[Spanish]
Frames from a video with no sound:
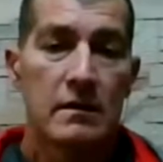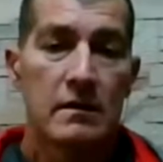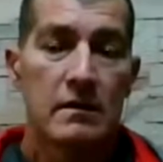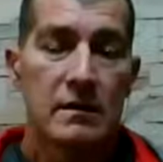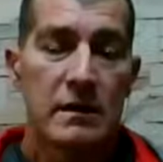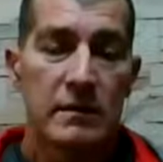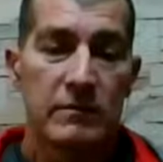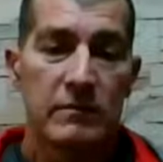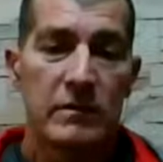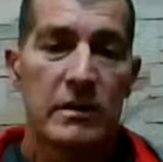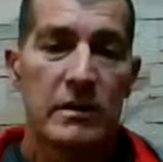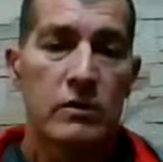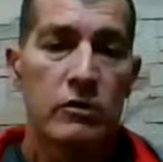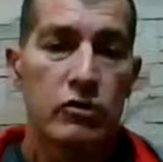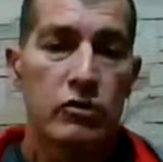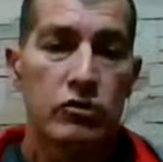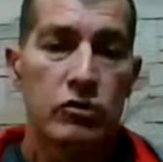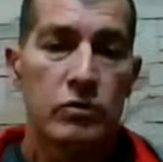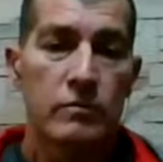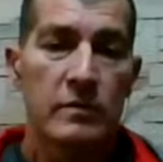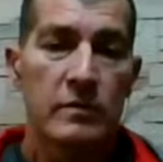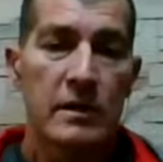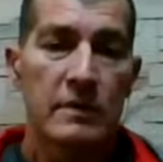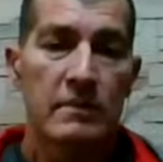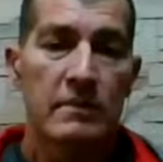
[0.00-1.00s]
también lo
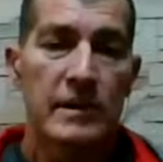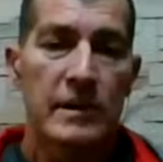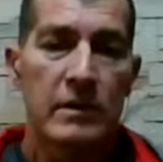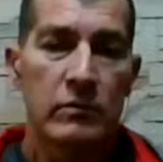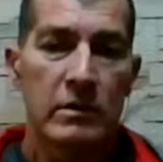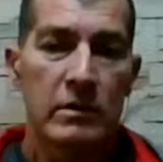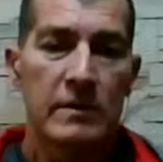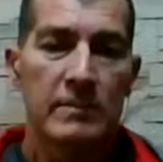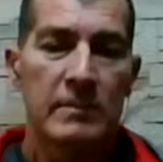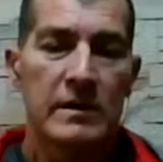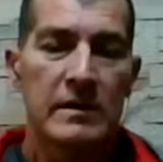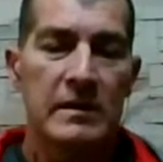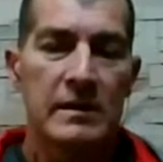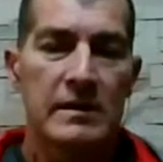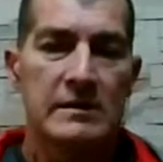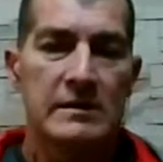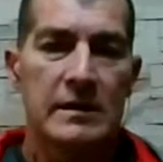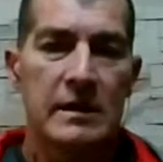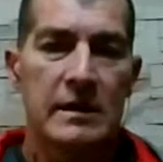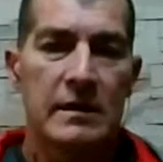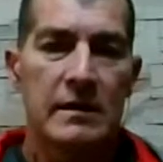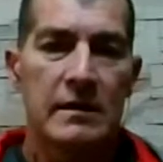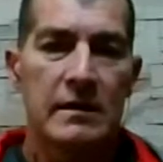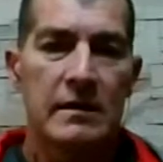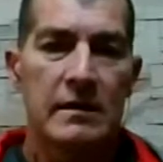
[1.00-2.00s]
tomé para un
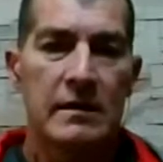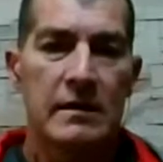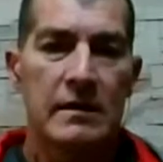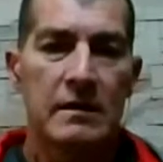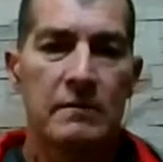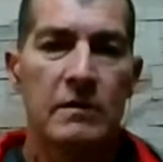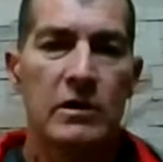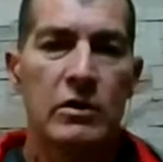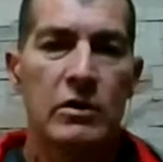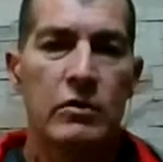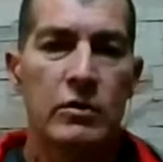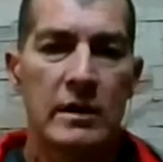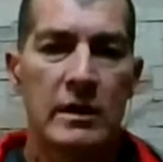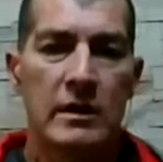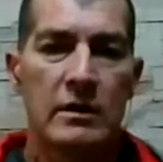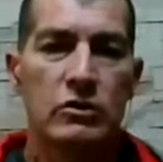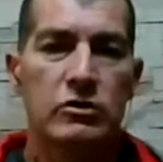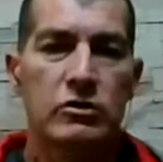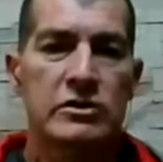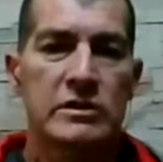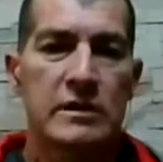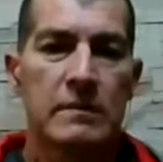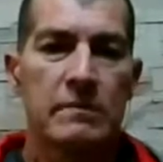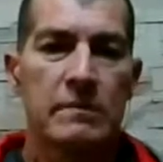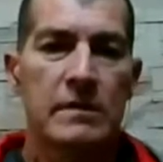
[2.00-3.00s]
aprendizaje de mejorar
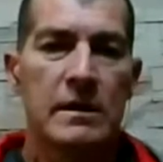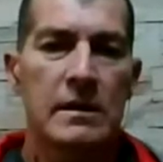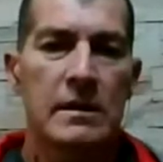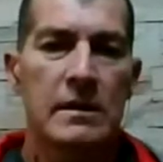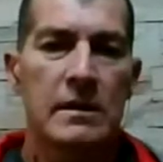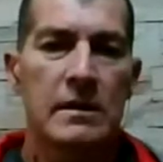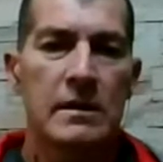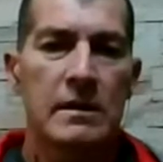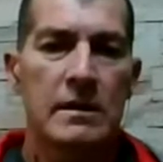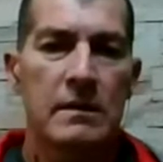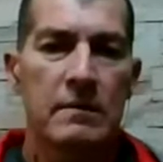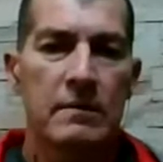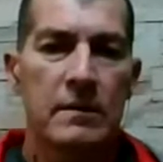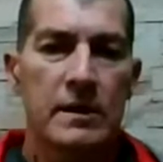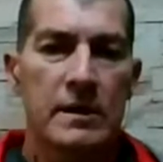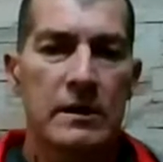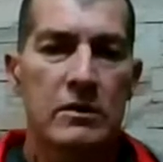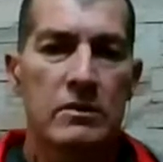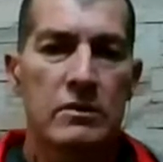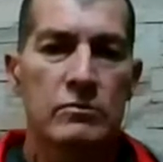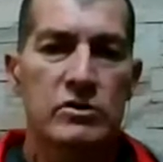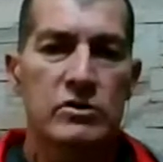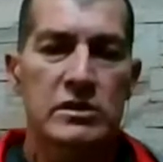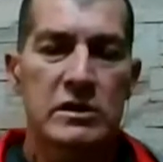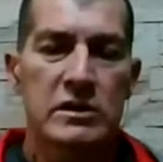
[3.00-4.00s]
cosas mías y de ver
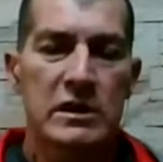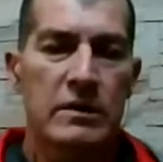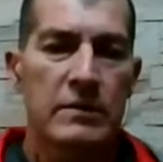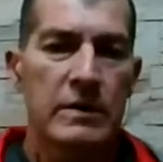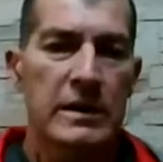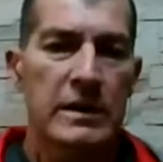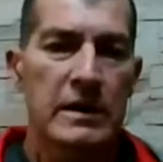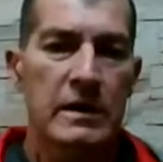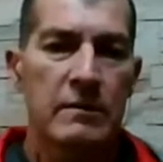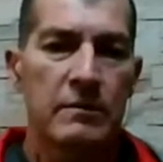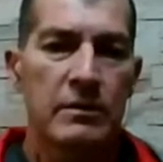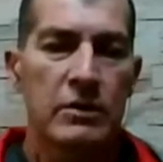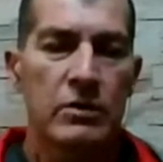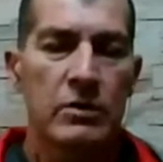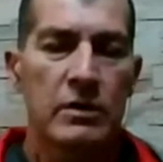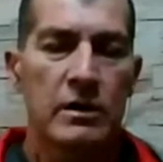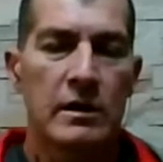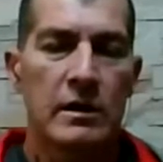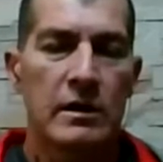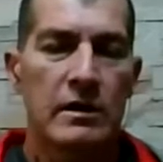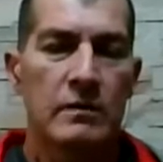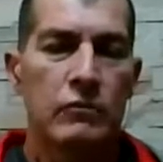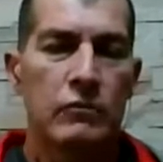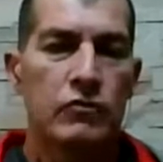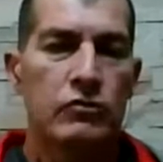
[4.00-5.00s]
cómo se trabaja la mejor
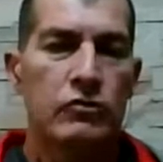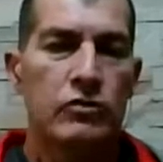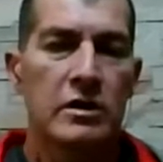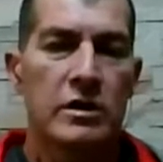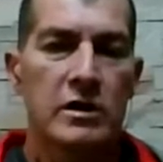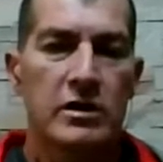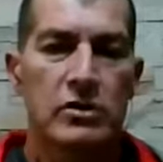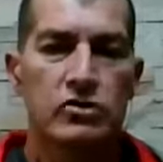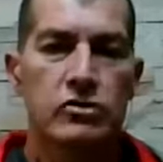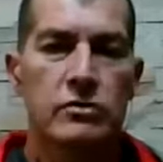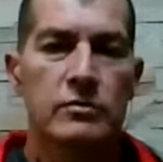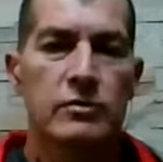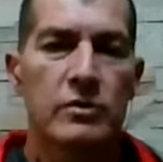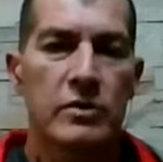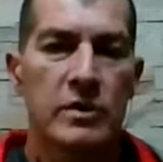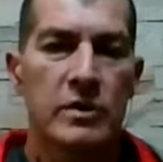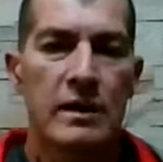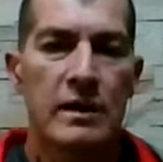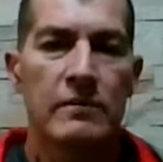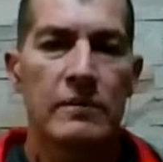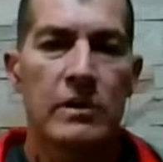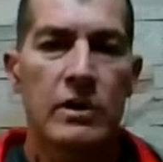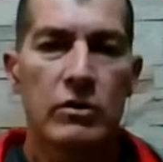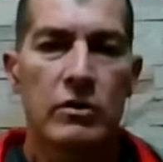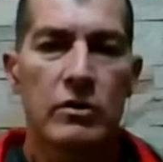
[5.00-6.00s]
liga del mundo y que yo
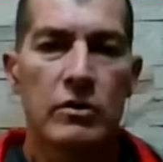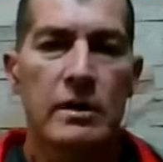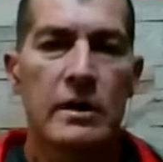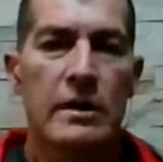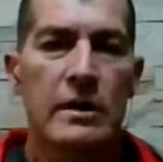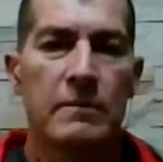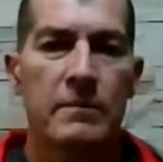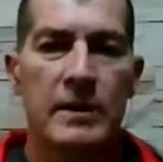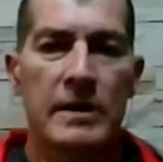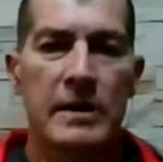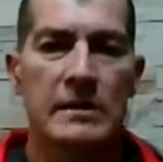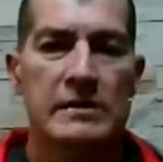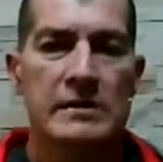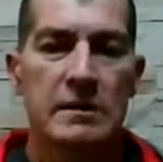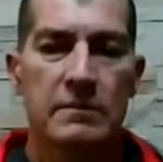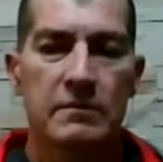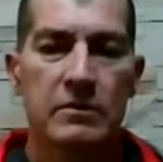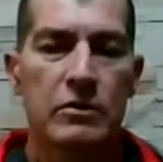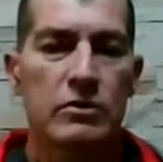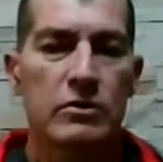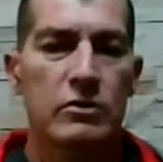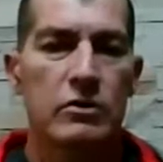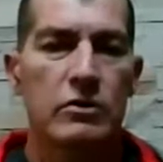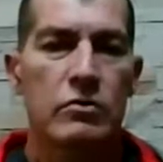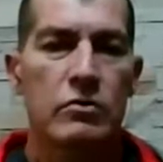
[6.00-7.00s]
podía mejorar para ser
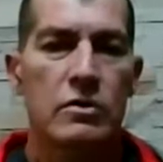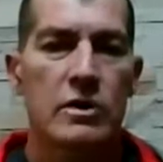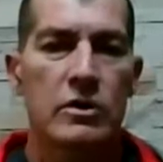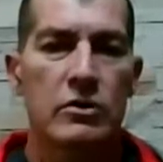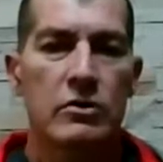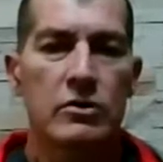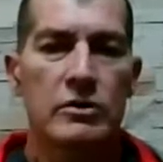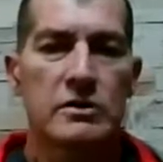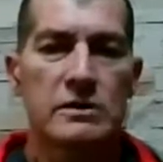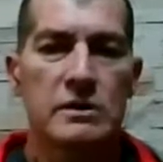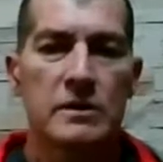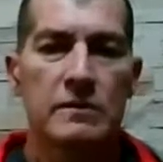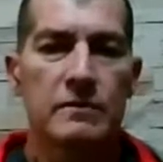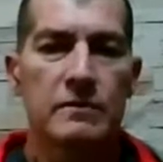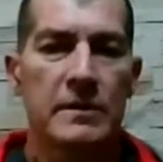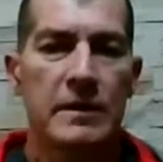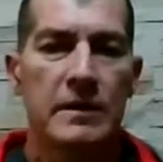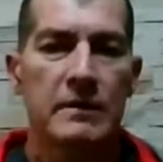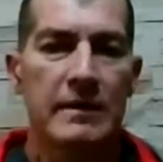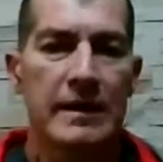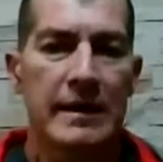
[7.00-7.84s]
mejor jugador. Siempre